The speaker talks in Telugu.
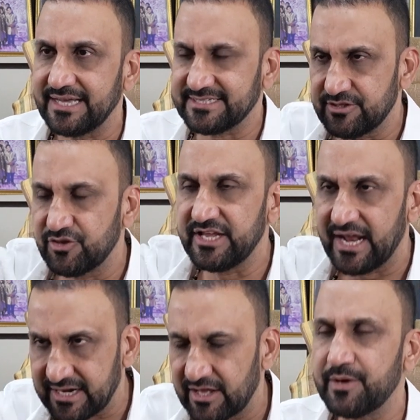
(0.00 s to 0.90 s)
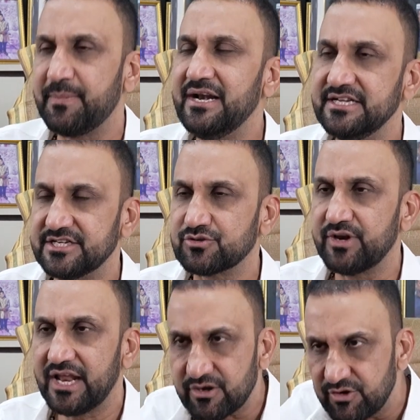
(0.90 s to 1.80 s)
అసిదుద్దీన్ అక్కాకి పెళ్లి
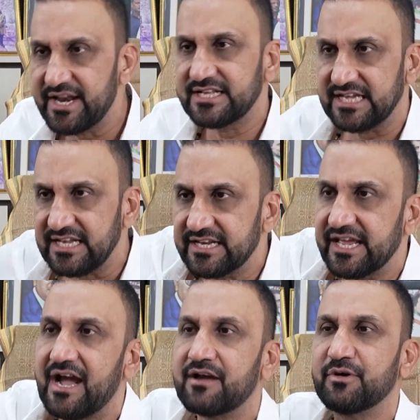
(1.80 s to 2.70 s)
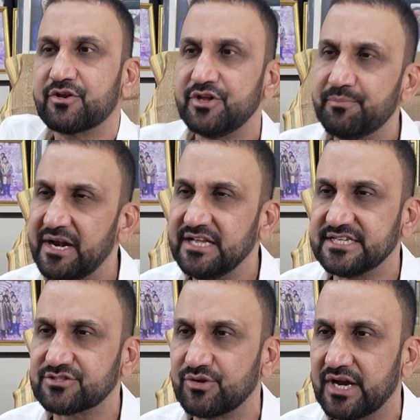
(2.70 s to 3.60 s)
చేసుకున్నా లేకుంటే నా చెల్లెలకి ఆ అక్బరుద్దీన్ పెళ్లి
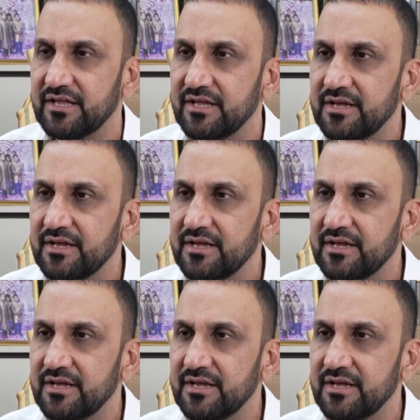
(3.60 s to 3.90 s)
చేసుకున్నాడు